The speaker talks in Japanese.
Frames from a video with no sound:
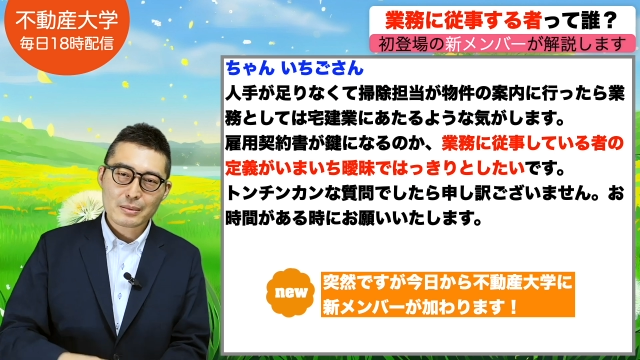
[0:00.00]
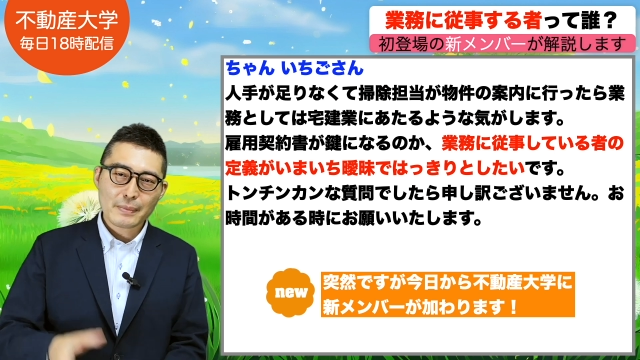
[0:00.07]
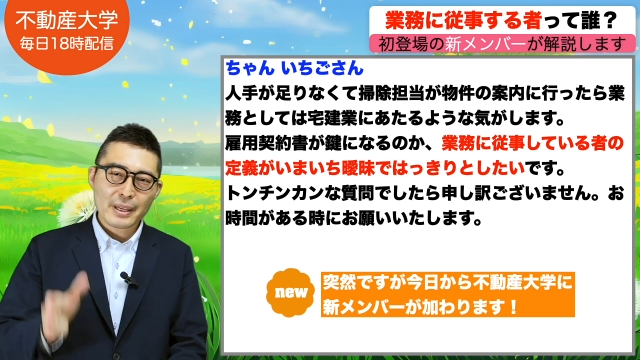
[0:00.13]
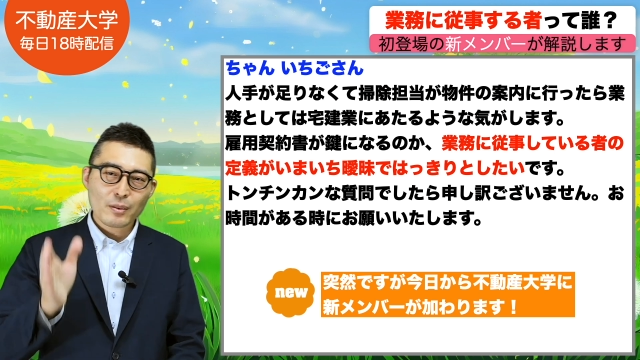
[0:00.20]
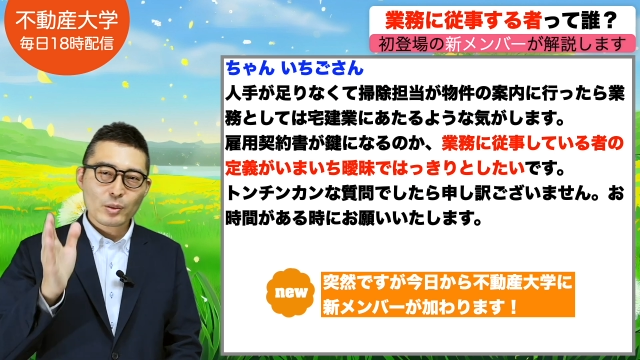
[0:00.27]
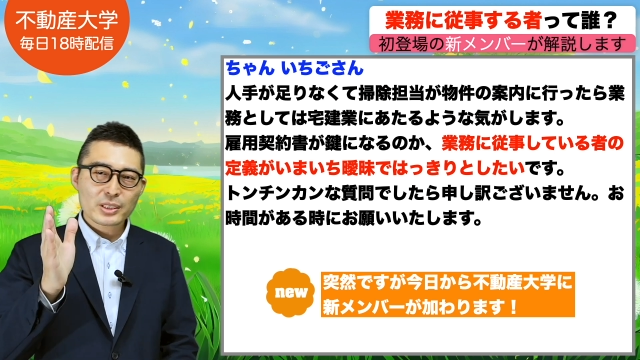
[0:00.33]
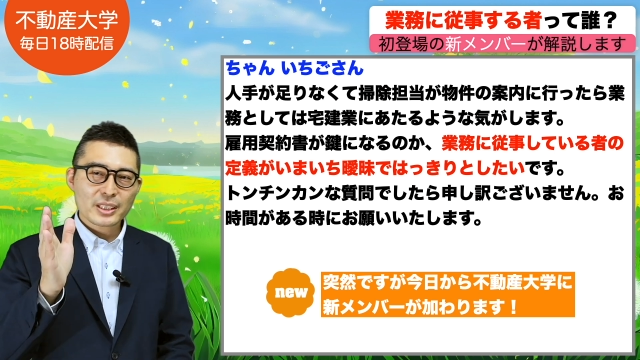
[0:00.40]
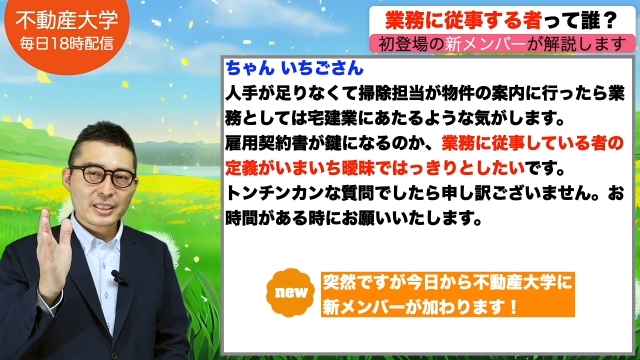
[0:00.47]
明
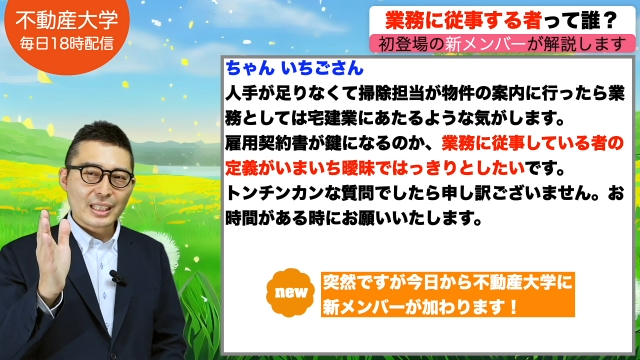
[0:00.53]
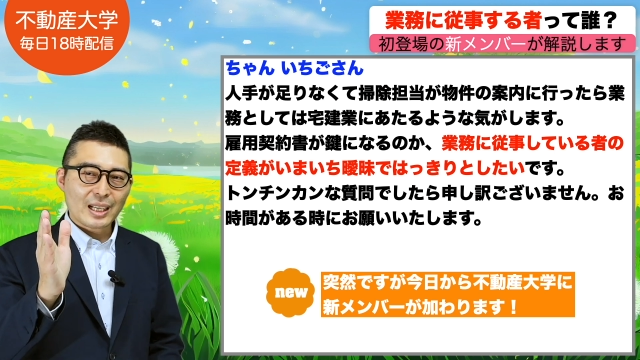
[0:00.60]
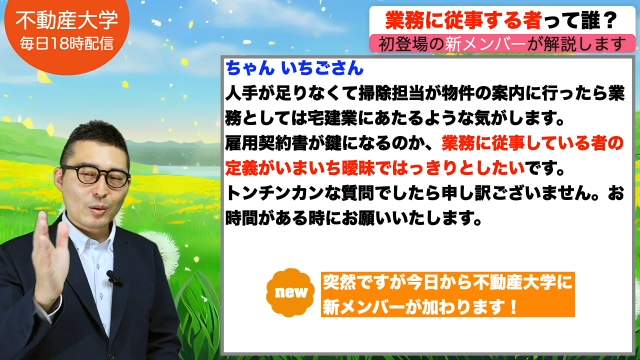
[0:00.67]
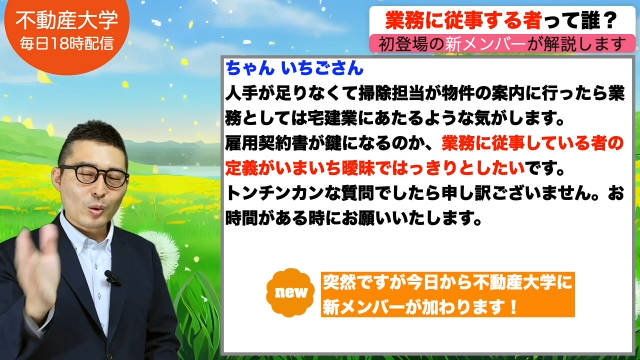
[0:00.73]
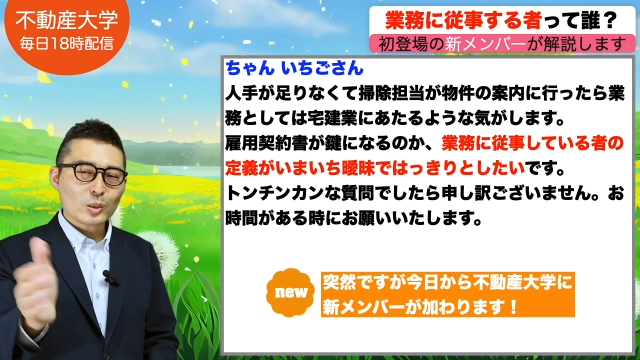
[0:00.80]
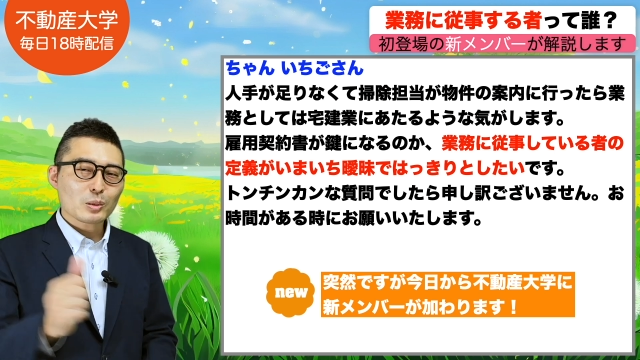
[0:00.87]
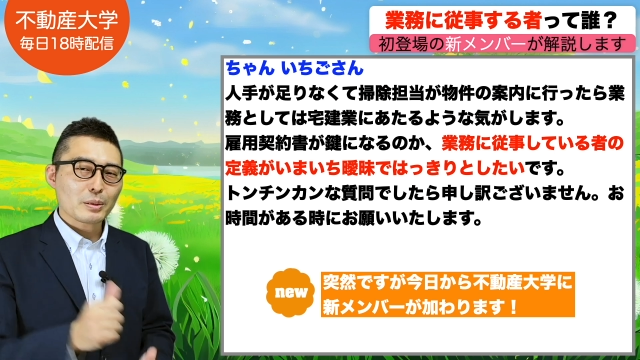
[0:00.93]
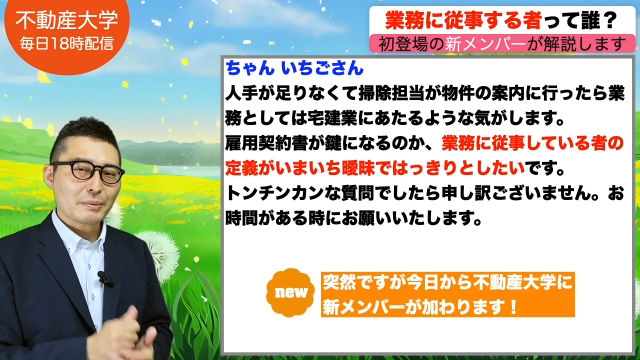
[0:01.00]
をしていただ
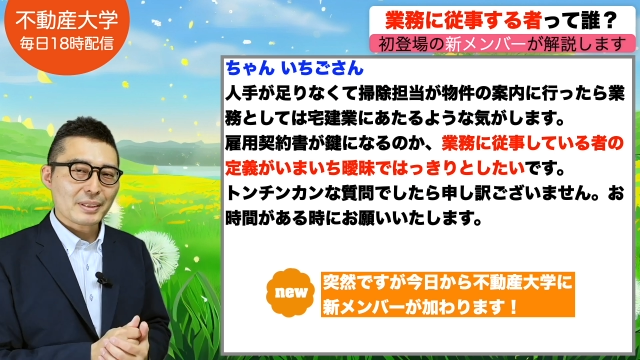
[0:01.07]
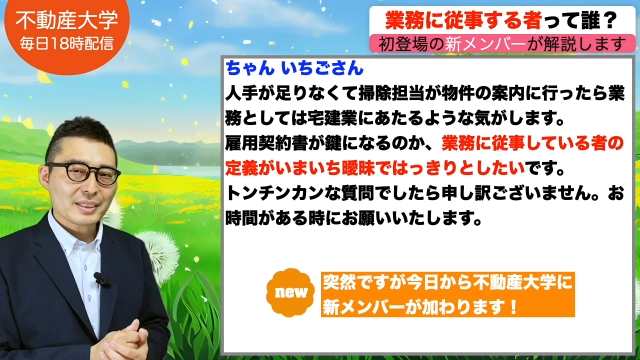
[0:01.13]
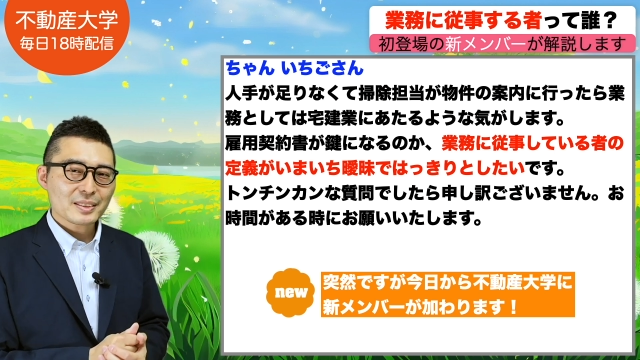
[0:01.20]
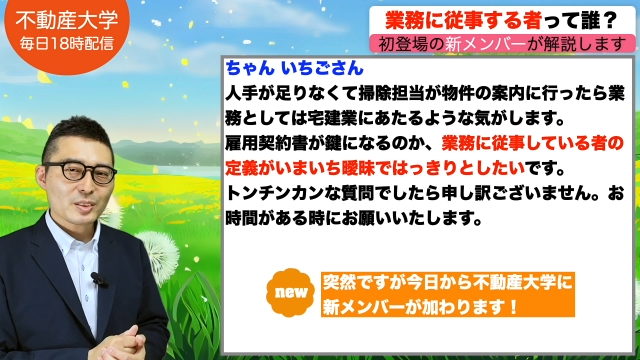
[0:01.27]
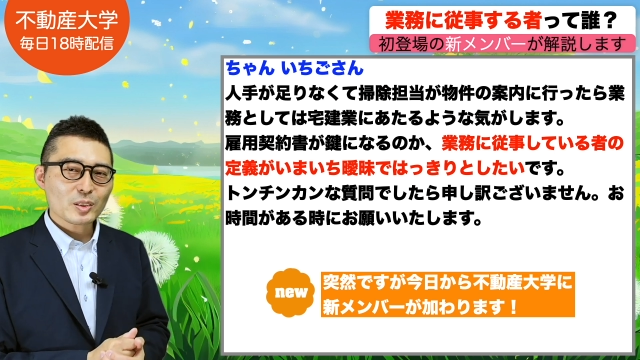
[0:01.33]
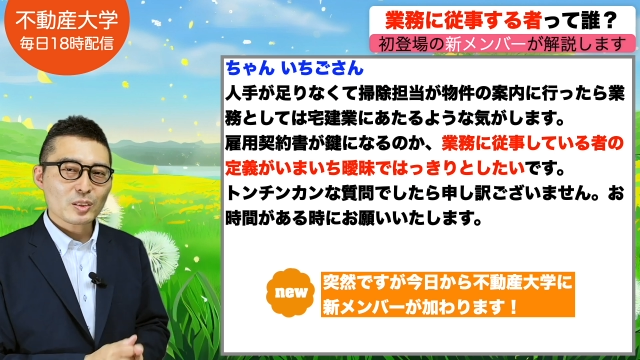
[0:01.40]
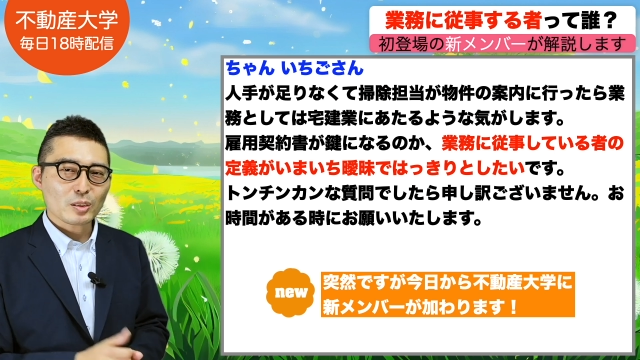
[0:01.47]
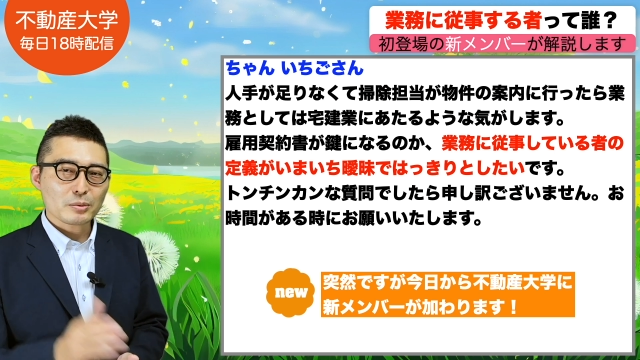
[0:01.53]
こうと思います。
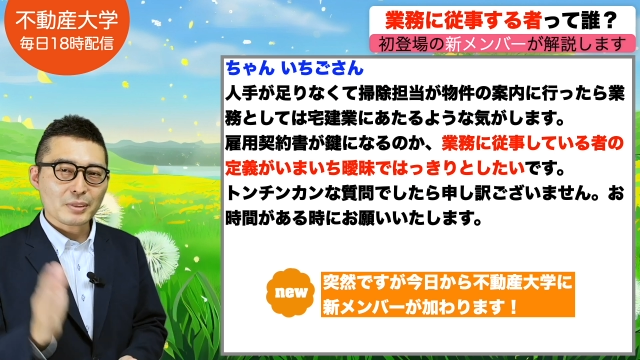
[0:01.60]
ちょっと読み